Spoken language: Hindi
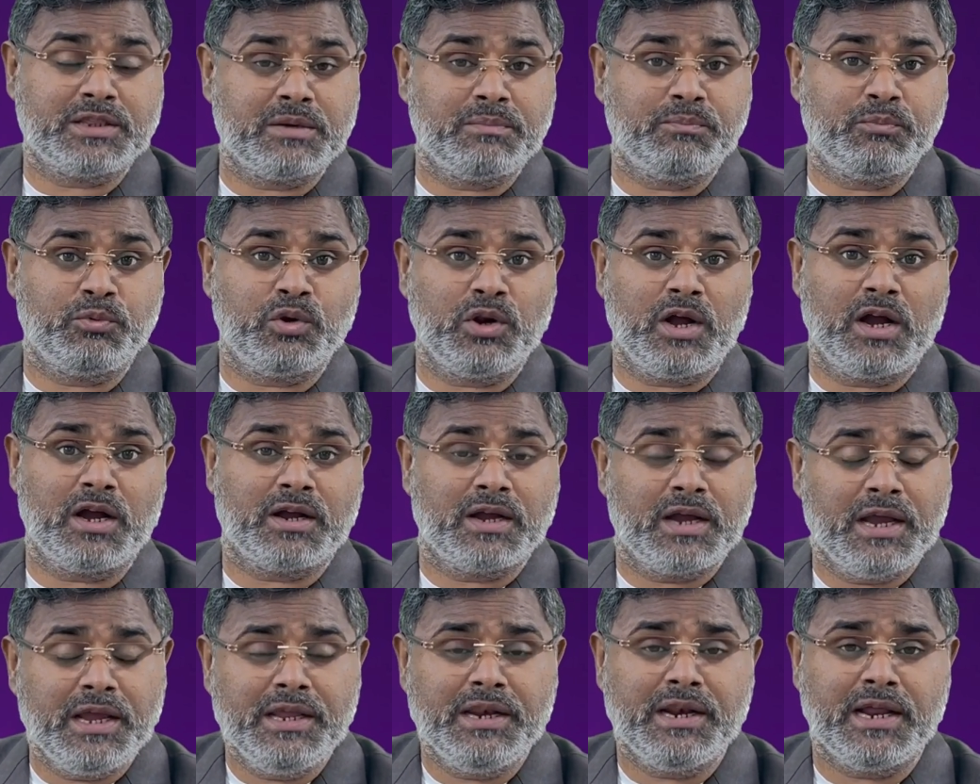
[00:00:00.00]
त्रिपुरा
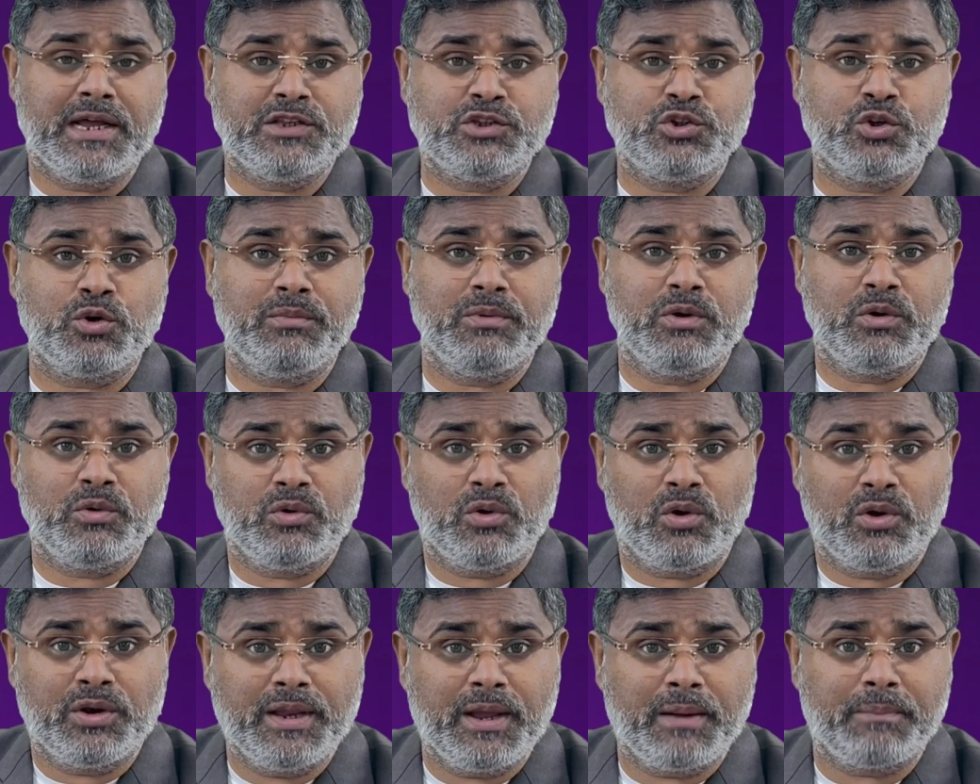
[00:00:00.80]
कई राज्यों में
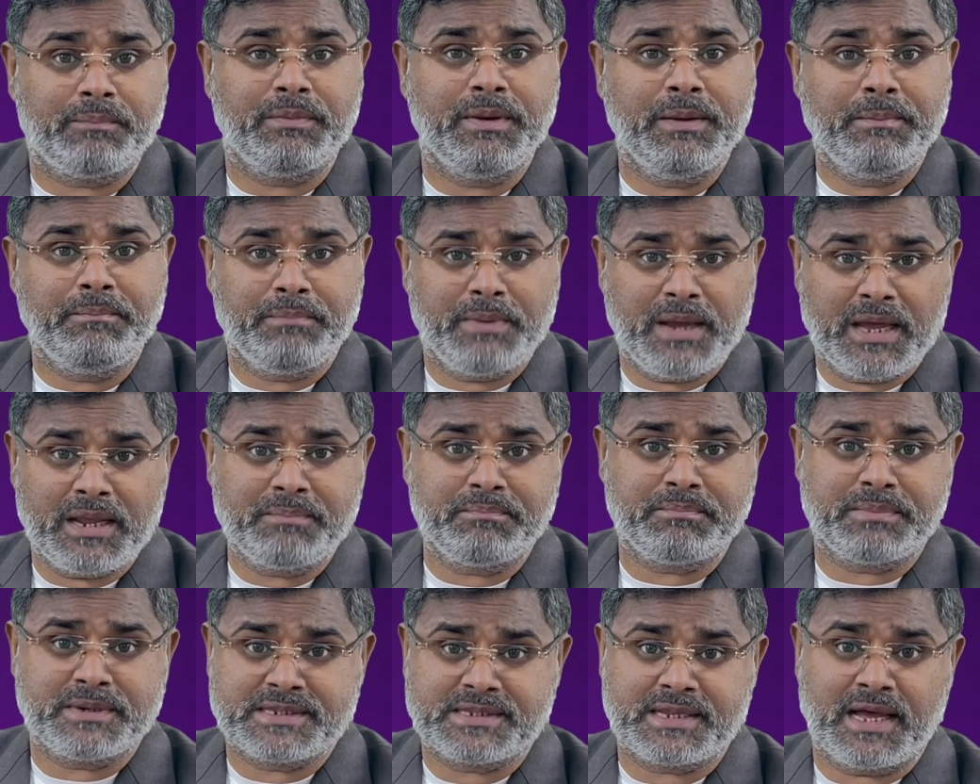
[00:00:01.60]
उन्होंने अपने पैर
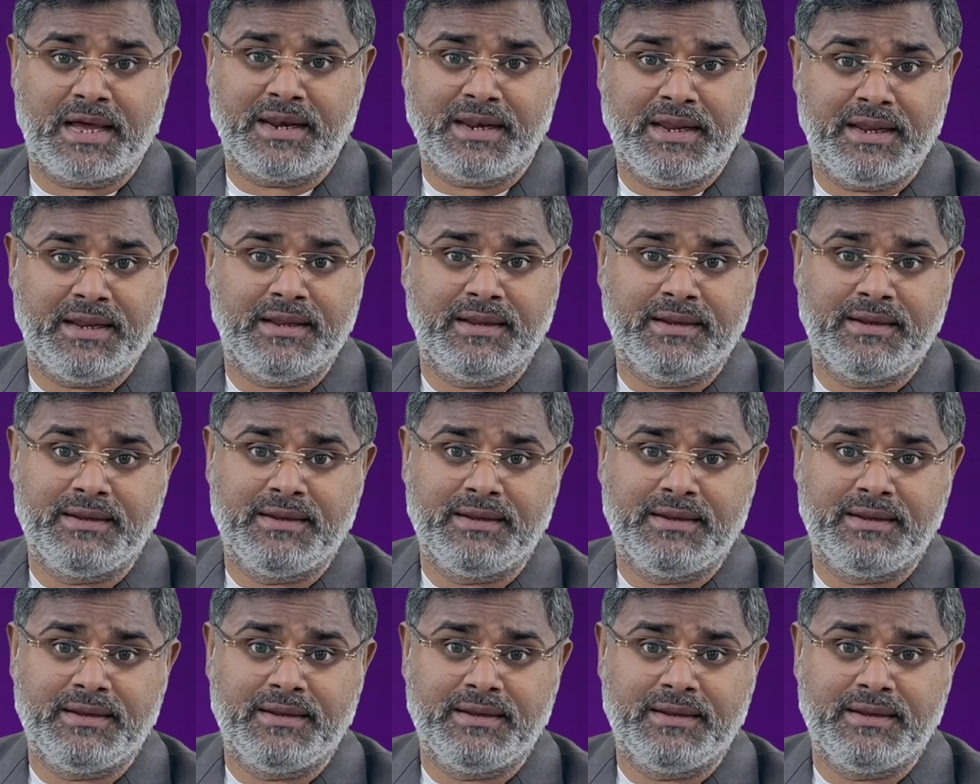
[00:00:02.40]
पसारे